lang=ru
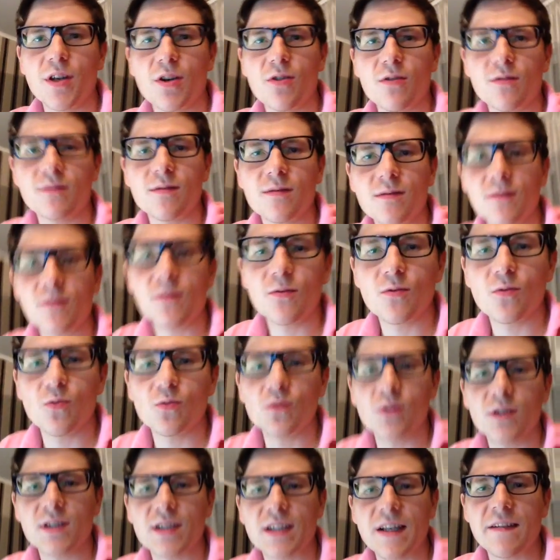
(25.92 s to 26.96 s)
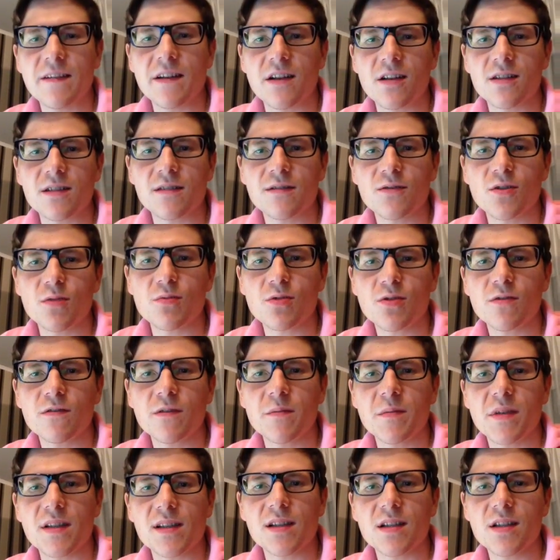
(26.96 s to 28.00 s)
я удостоверился в том, что
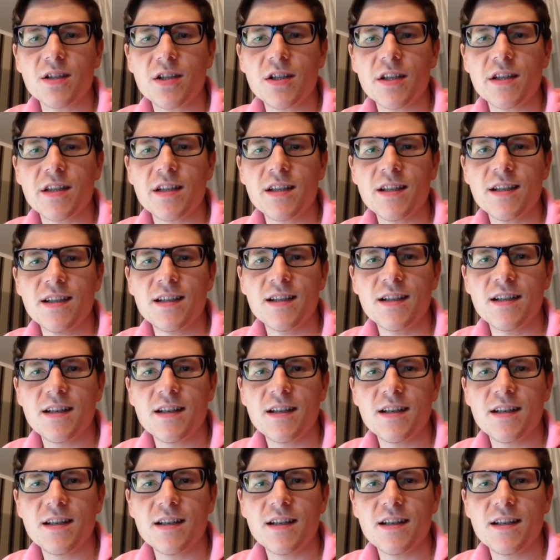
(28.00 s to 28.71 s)
вы меня слышите.